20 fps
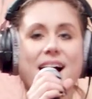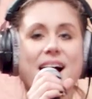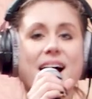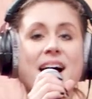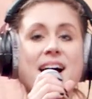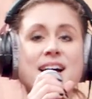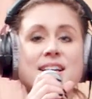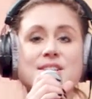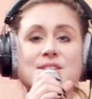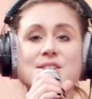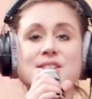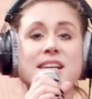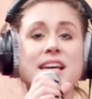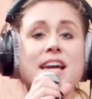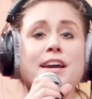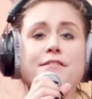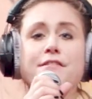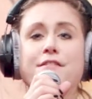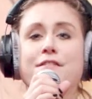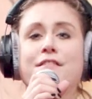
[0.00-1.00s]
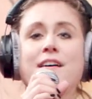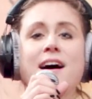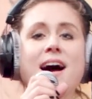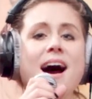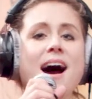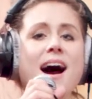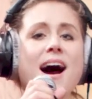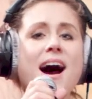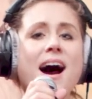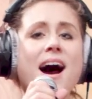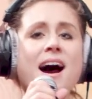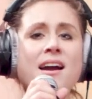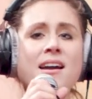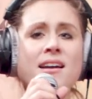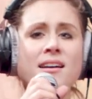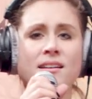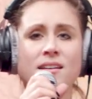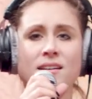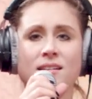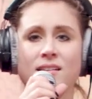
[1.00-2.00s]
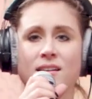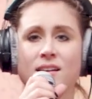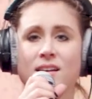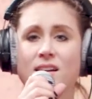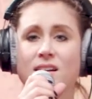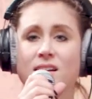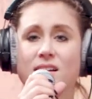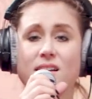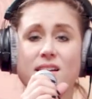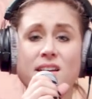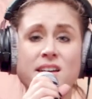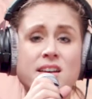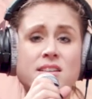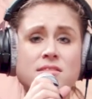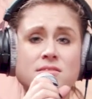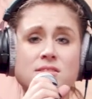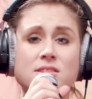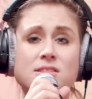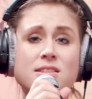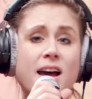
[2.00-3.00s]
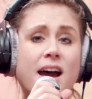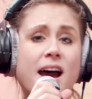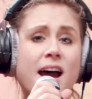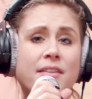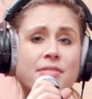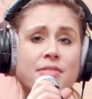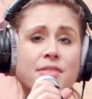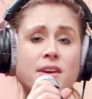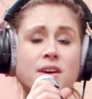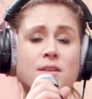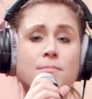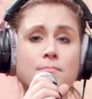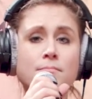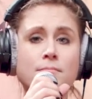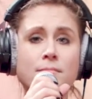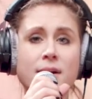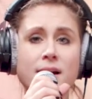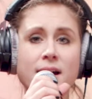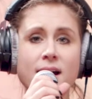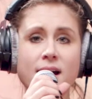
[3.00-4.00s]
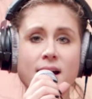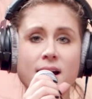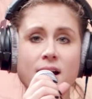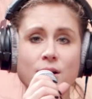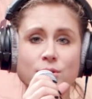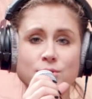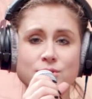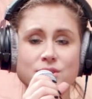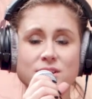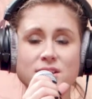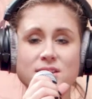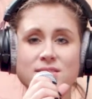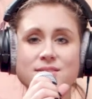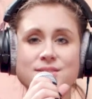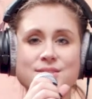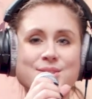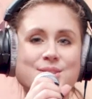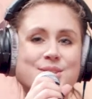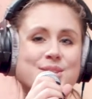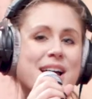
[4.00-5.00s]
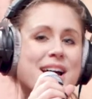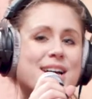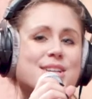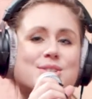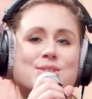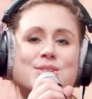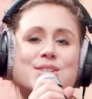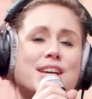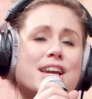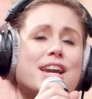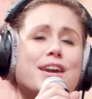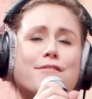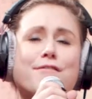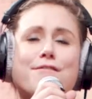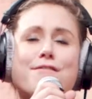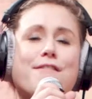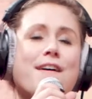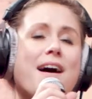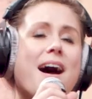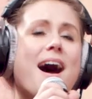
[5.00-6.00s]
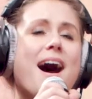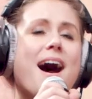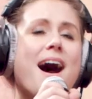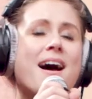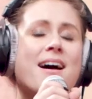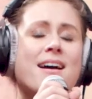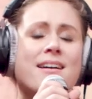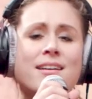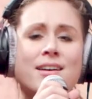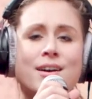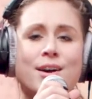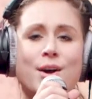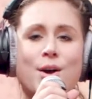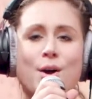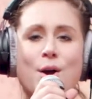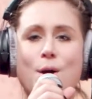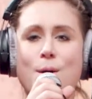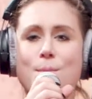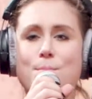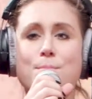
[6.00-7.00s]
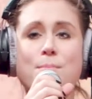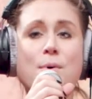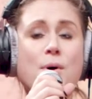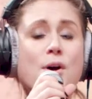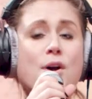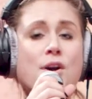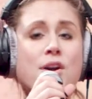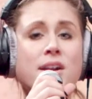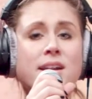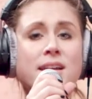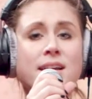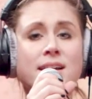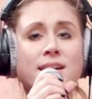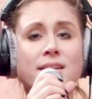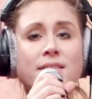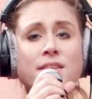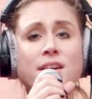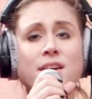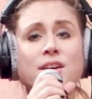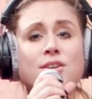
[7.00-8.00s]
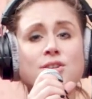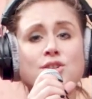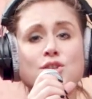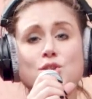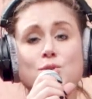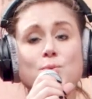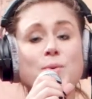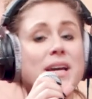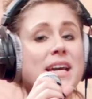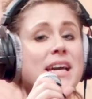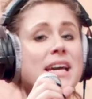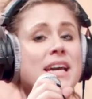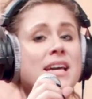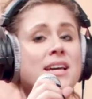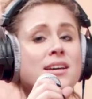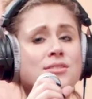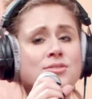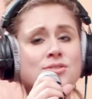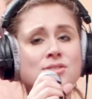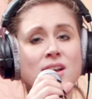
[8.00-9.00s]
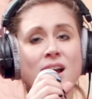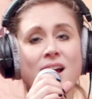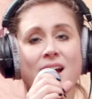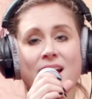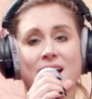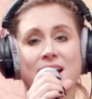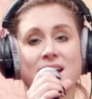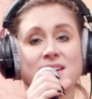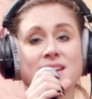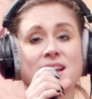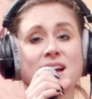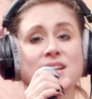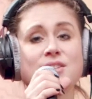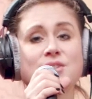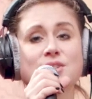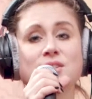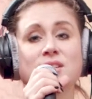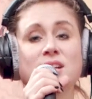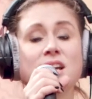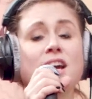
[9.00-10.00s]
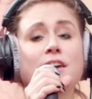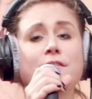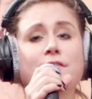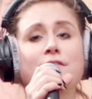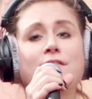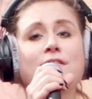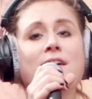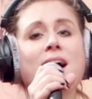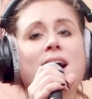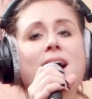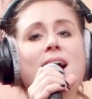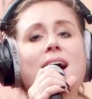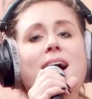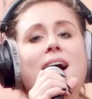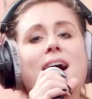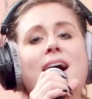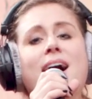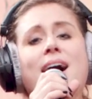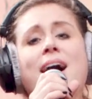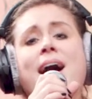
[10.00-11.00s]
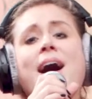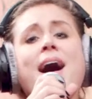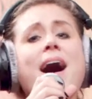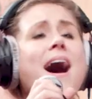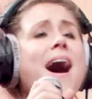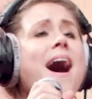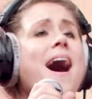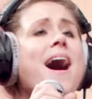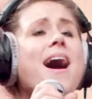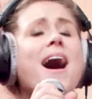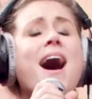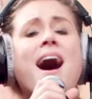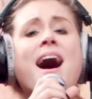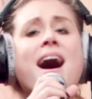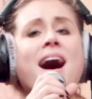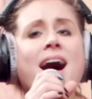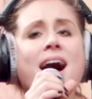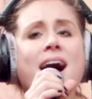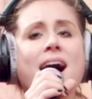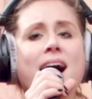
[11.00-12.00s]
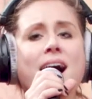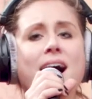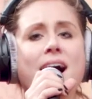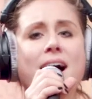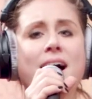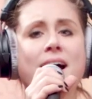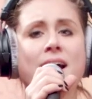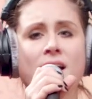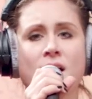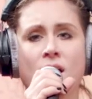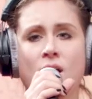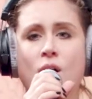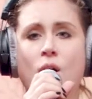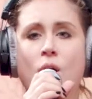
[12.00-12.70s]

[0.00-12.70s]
I see fire inside the mountains. I see fire burning the trees and I see fire